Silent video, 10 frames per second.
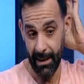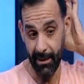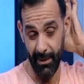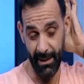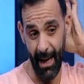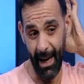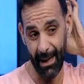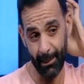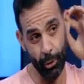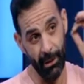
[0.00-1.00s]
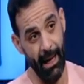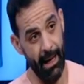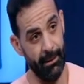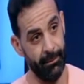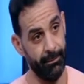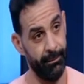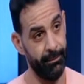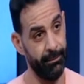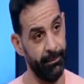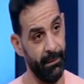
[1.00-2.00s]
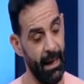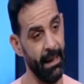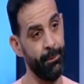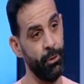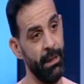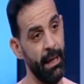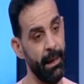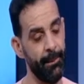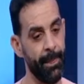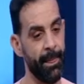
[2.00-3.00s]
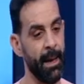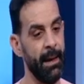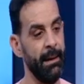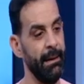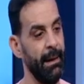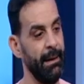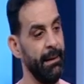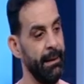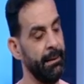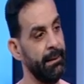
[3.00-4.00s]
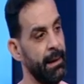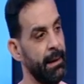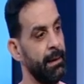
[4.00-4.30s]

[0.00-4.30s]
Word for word: فدي حاجة مقلقة حاجة مقلقة لأن أنت